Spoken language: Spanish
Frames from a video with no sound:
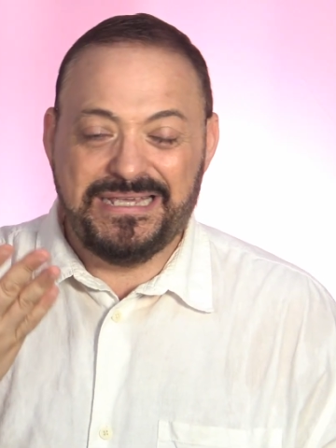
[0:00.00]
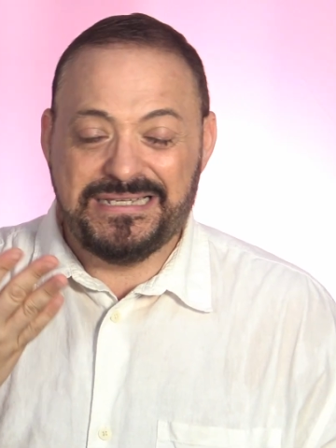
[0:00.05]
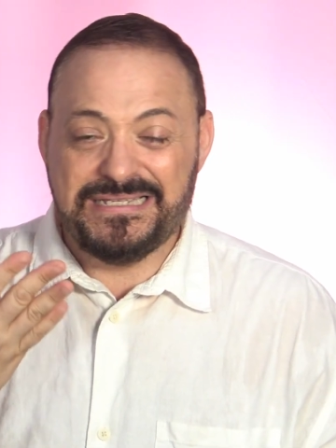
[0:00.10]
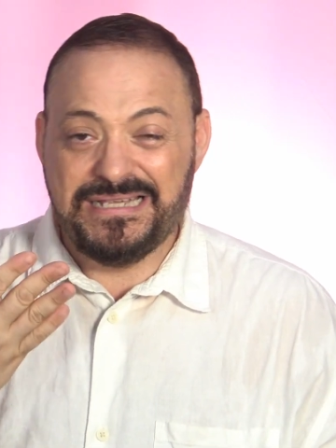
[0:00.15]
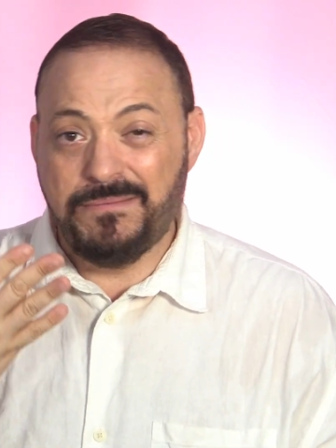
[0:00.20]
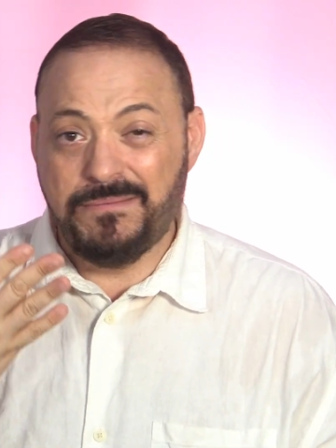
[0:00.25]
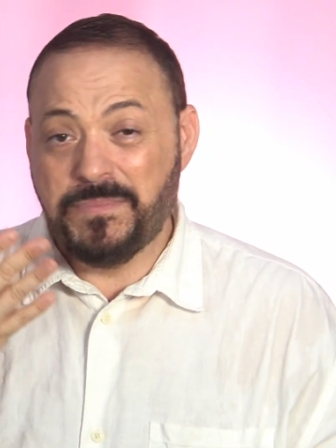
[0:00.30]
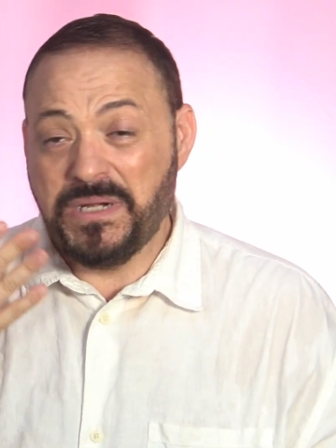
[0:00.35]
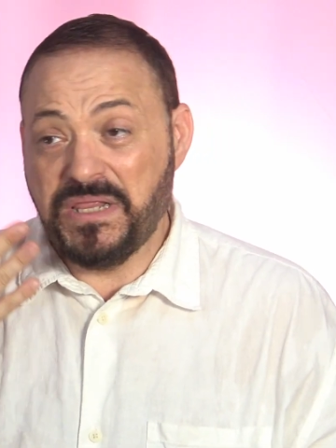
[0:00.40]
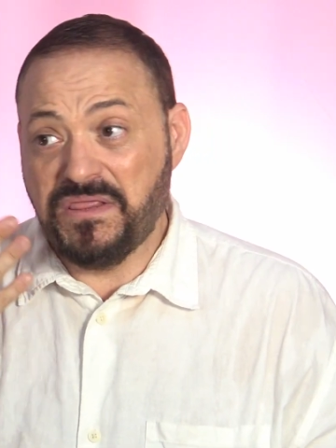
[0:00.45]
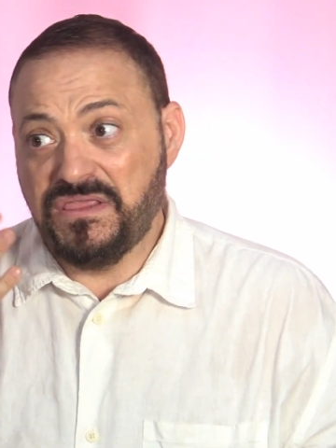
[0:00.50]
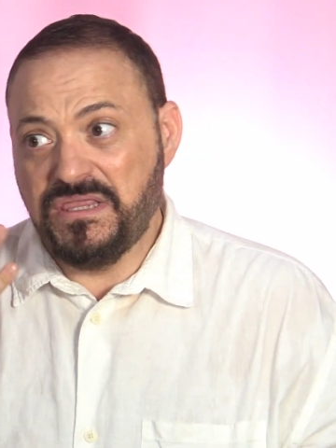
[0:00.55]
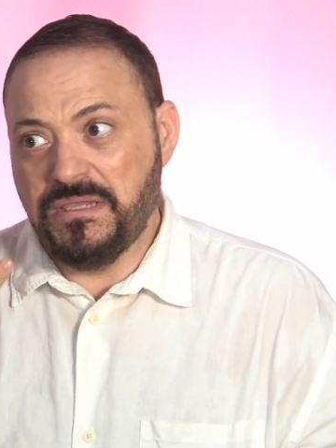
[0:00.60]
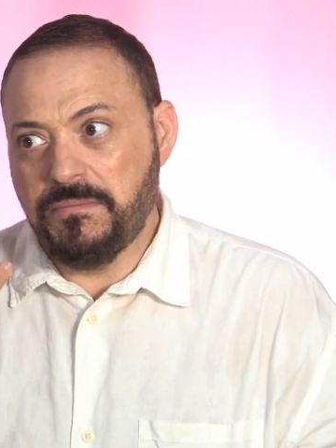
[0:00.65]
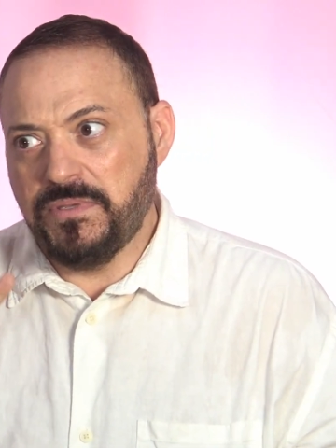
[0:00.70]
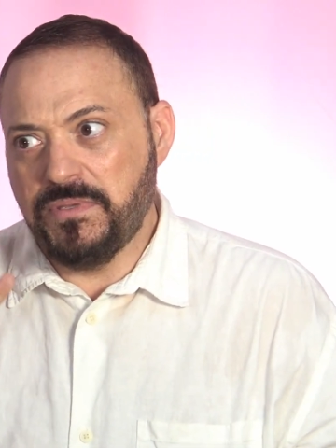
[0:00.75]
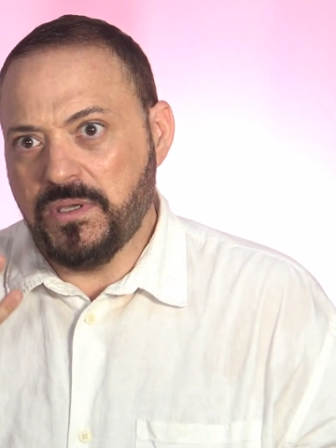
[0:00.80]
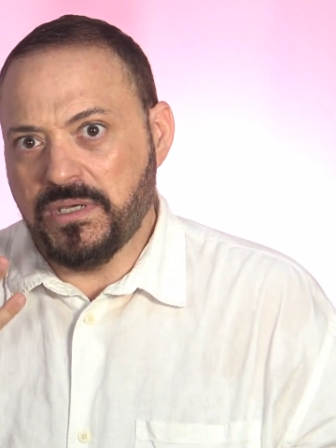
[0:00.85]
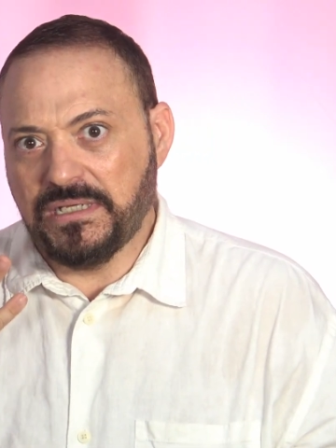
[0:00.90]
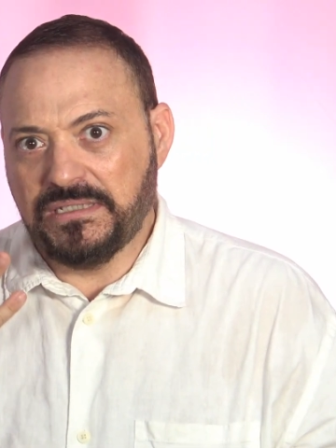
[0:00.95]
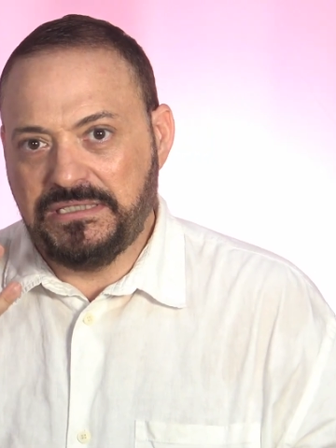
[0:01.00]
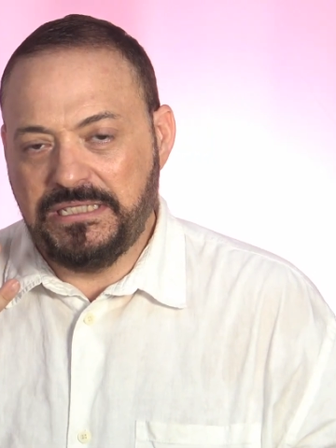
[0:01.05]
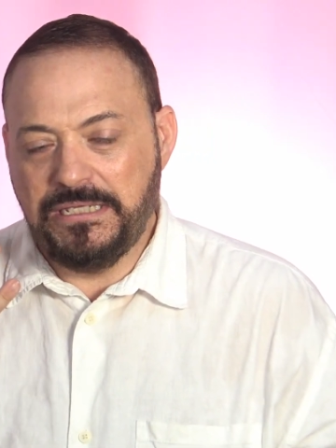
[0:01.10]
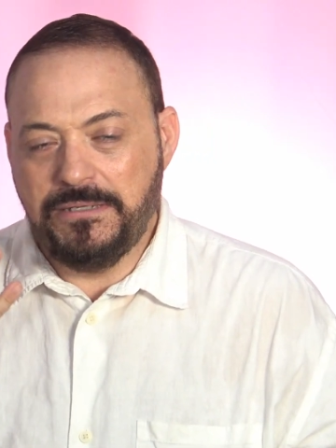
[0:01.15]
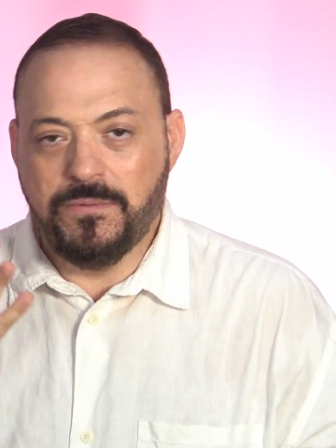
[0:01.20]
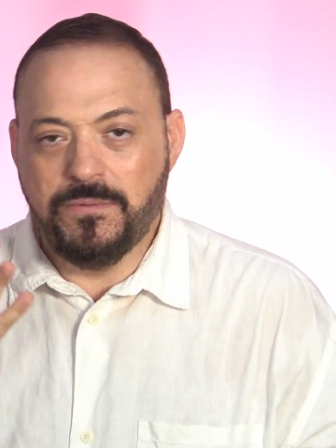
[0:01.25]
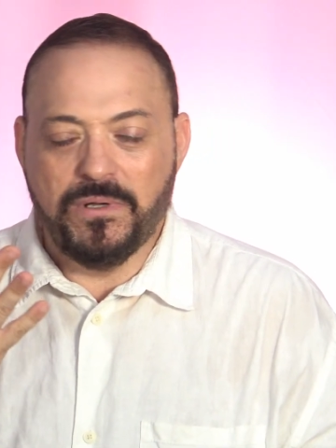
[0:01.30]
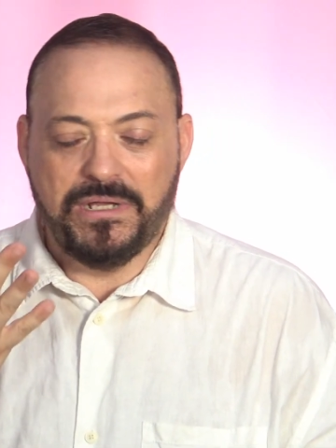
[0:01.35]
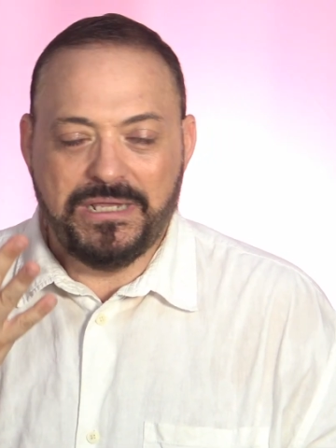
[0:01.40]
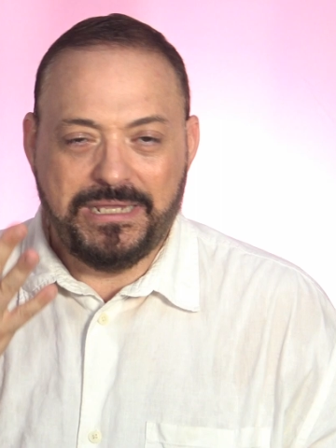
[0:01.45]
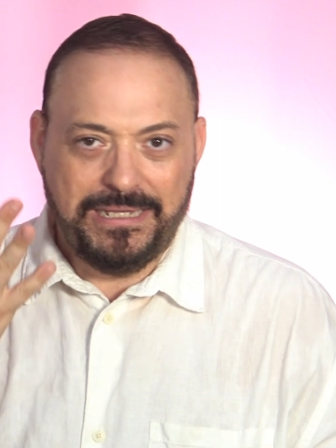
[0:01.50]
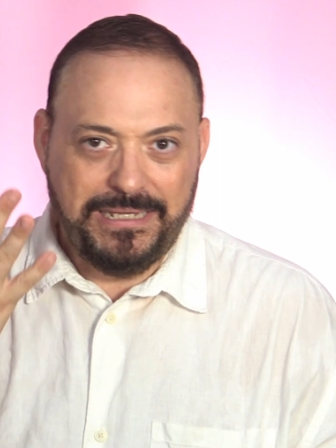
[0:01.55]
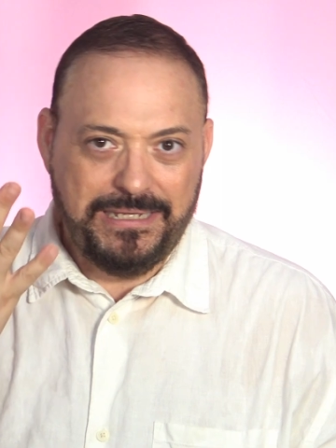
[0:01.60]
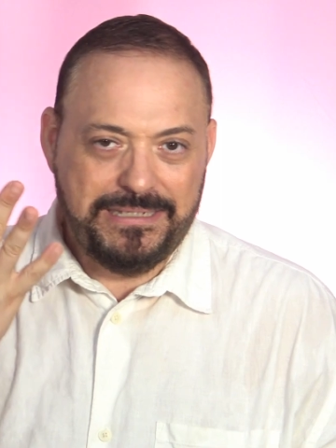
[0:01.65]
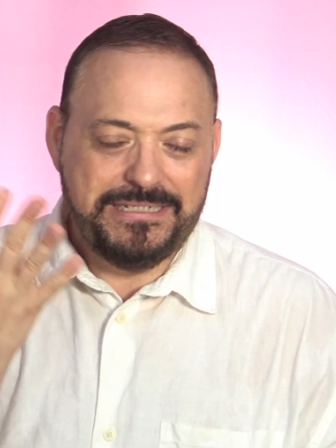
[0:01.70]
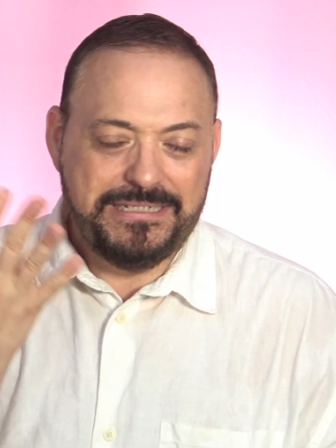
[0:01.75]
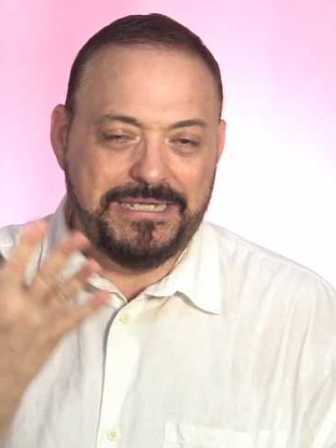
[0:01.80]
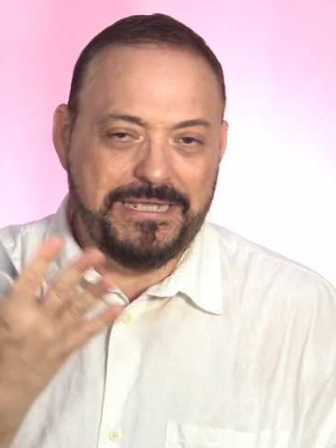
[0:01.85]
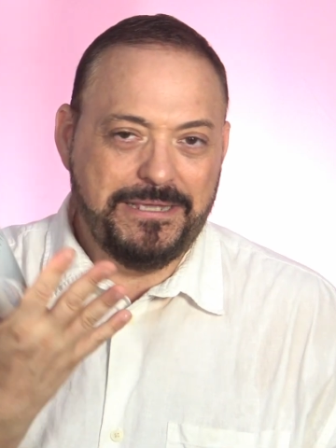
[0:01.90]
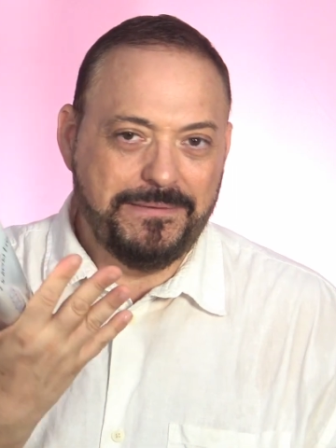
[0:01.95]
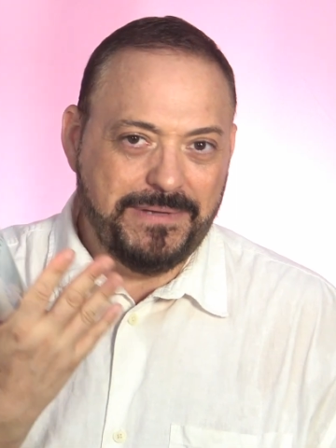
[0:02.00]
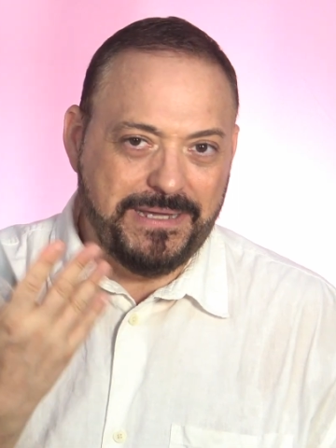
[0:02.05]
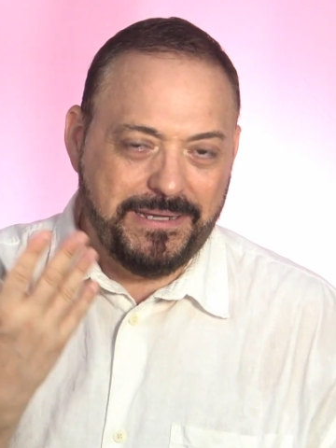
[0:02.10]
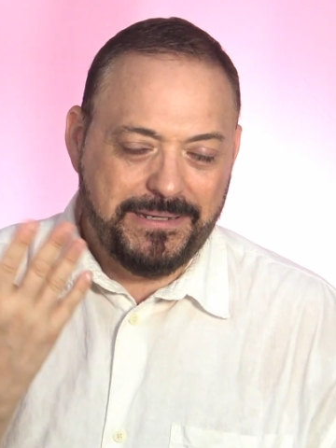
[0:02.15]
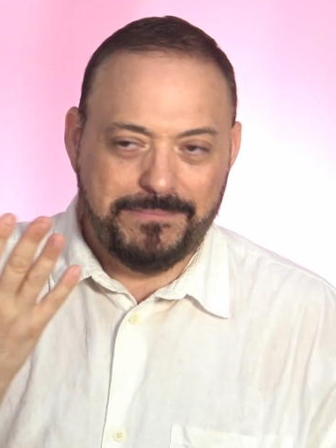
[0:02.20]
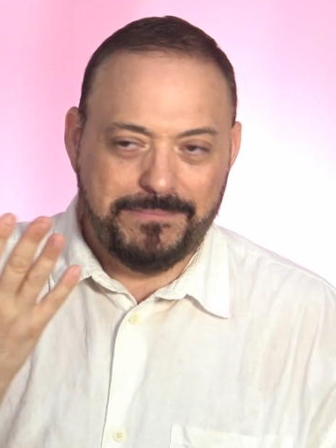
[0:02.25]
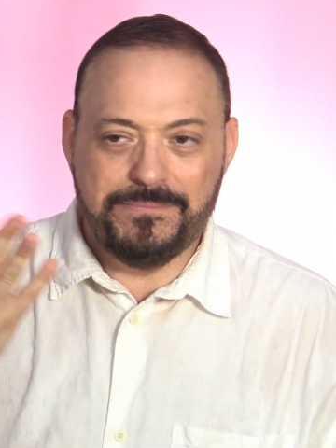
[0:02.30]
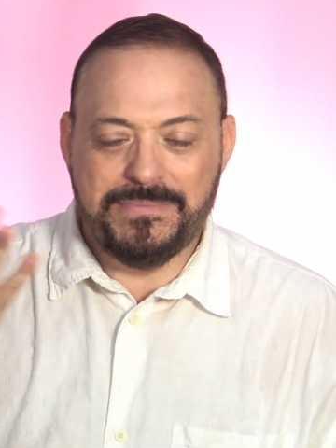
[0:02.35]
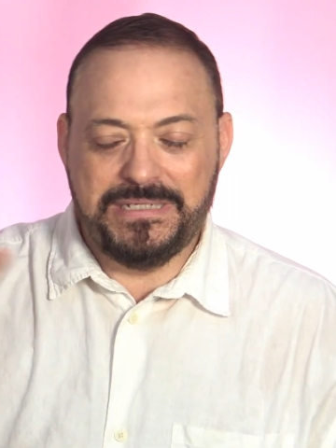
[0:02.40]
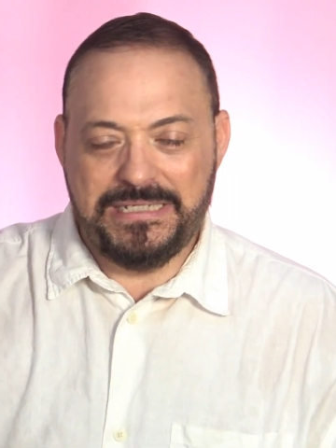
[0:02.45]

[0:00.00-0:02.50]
que es el principio activo que lleva